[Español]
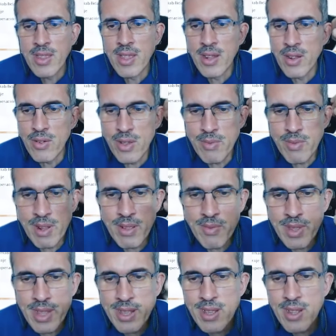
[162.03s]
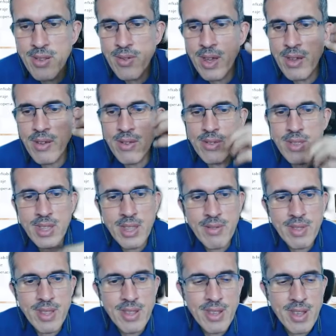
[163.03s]
de noviembre de 2019, donde
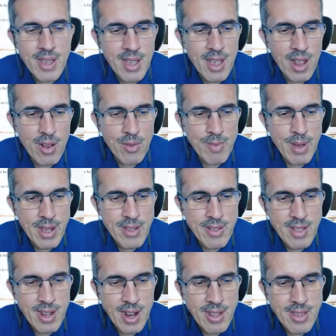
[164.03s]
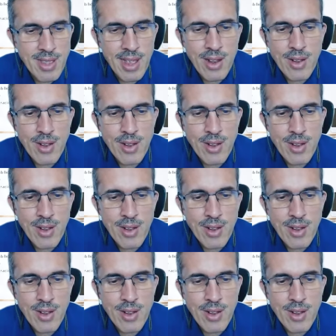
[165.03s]
también dice que los va a exonerar